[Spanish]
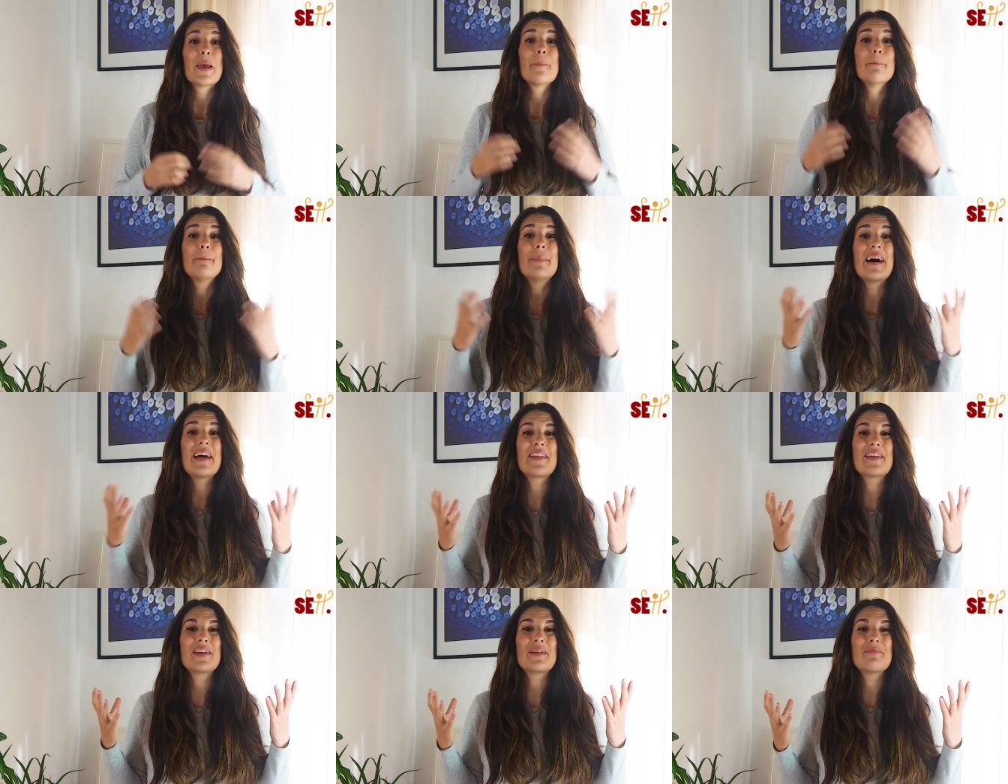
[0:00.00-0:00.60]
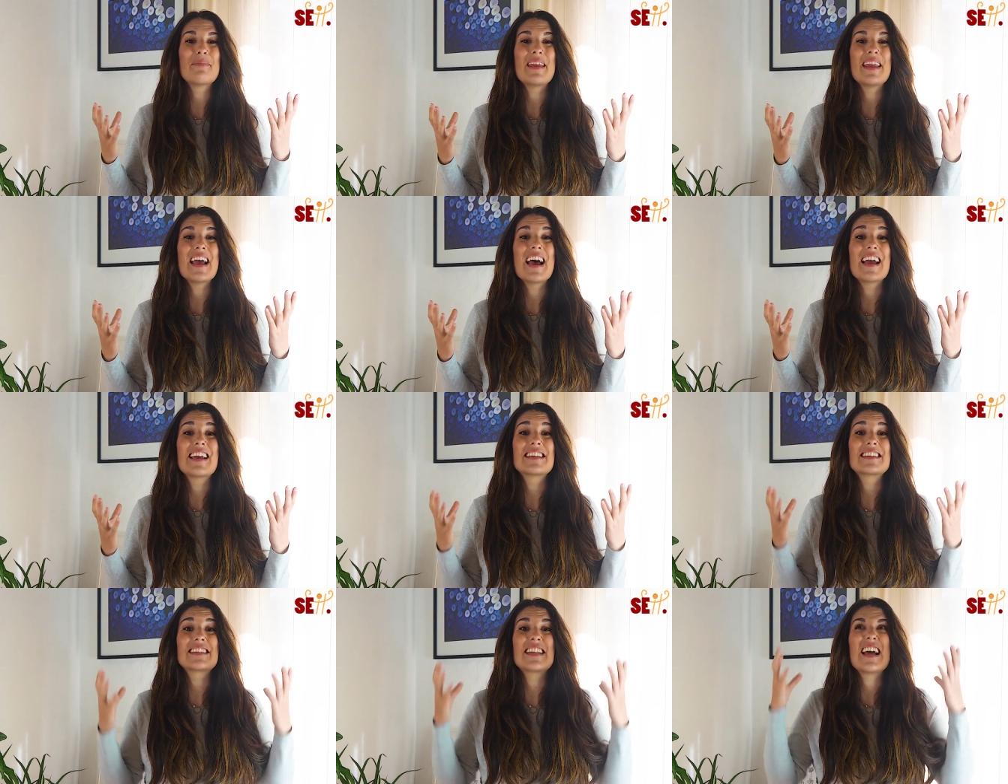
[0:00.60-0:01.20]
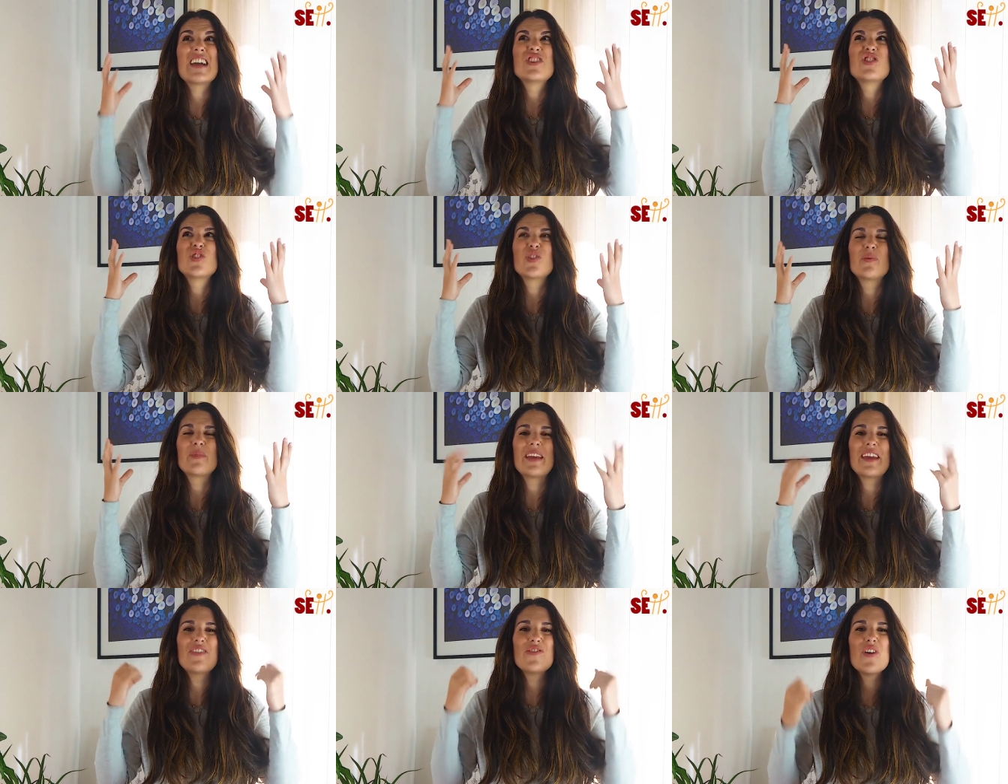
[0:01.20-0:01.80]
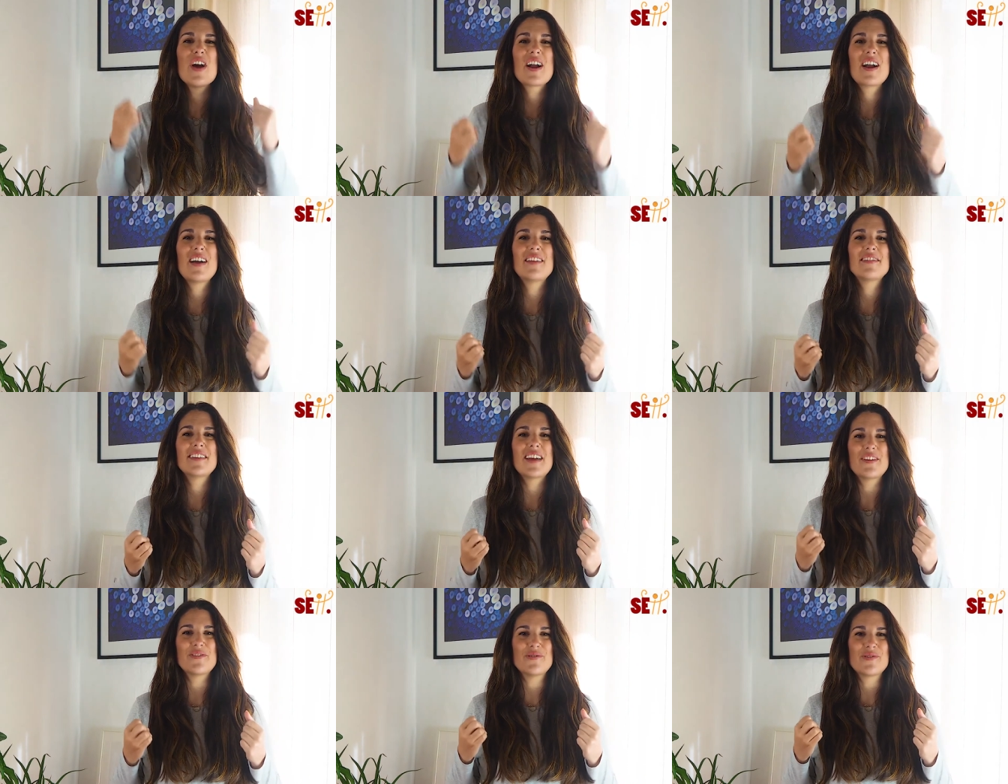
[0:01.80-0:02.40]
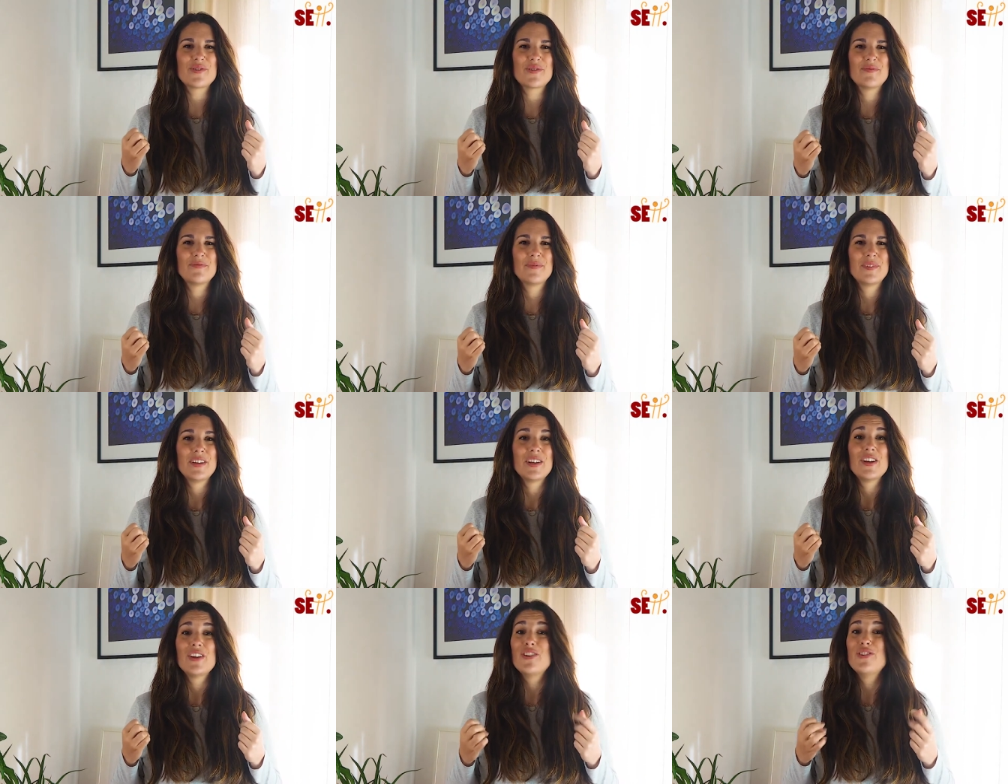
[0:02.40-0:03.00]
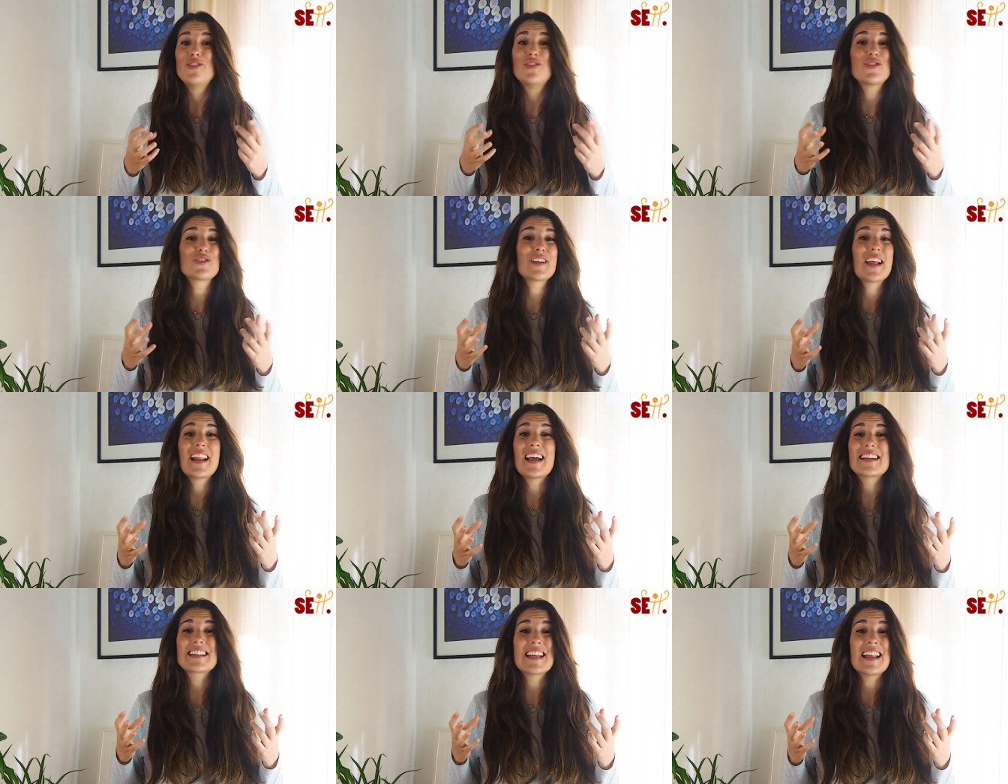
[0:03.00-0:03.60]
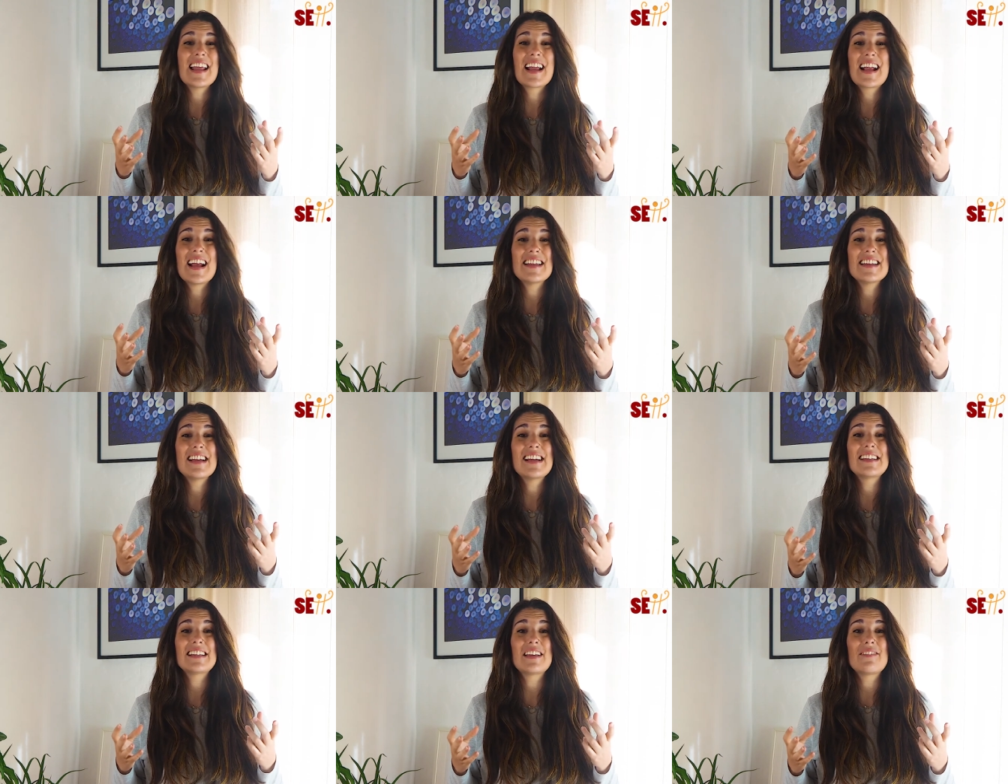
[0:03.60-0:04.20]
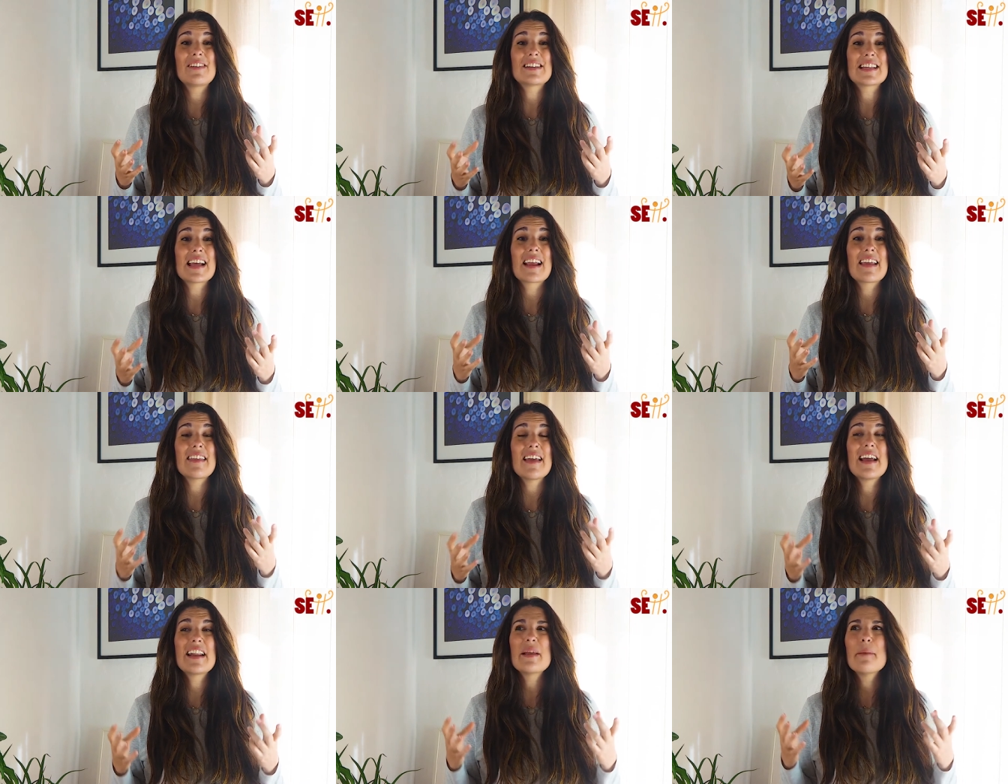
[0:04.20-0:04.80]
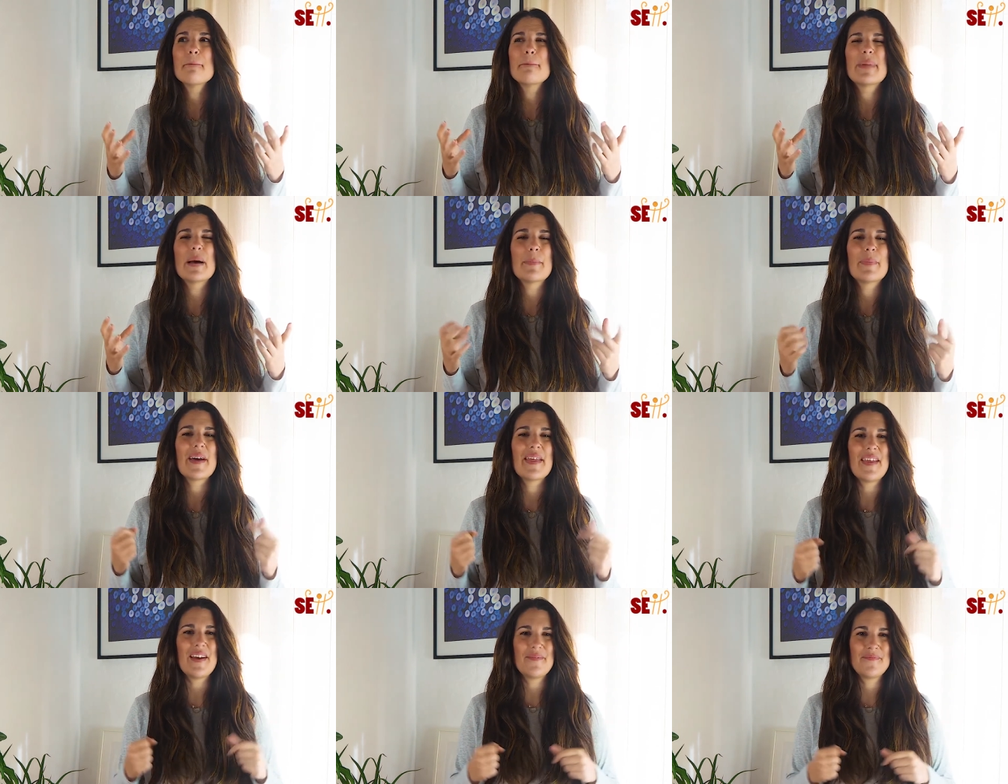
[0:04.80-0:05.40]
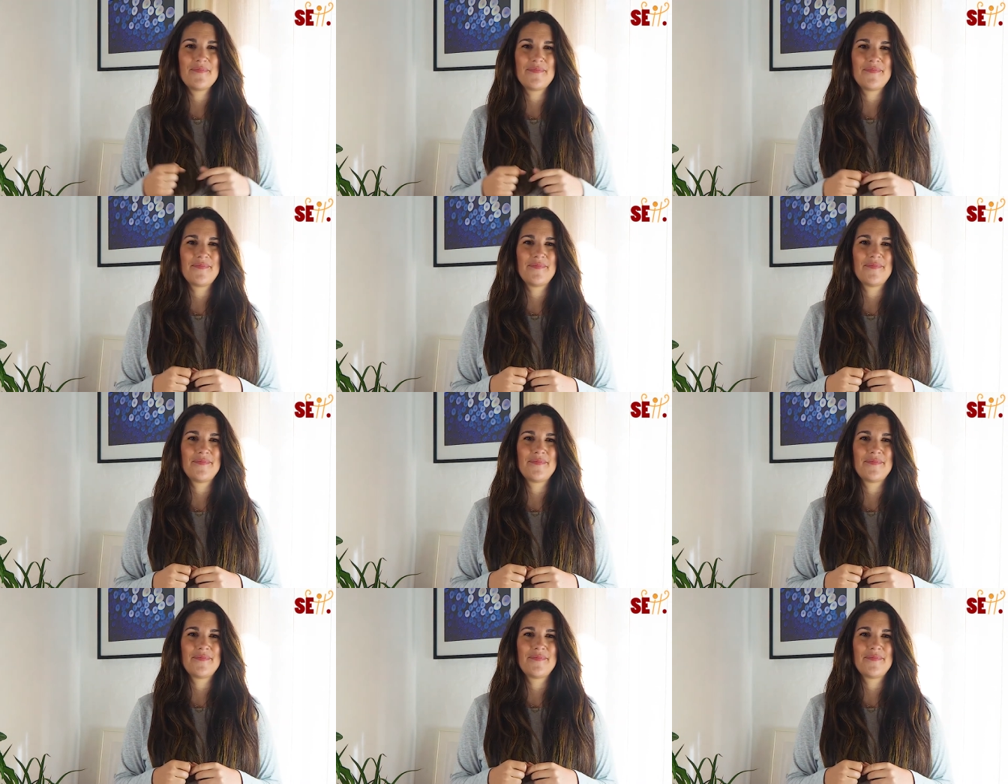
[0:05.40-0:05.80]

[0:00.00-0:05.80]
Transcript: Madre mía, está lloviendo a cántaros. No salgas a la calle que te vas a quedar empapada.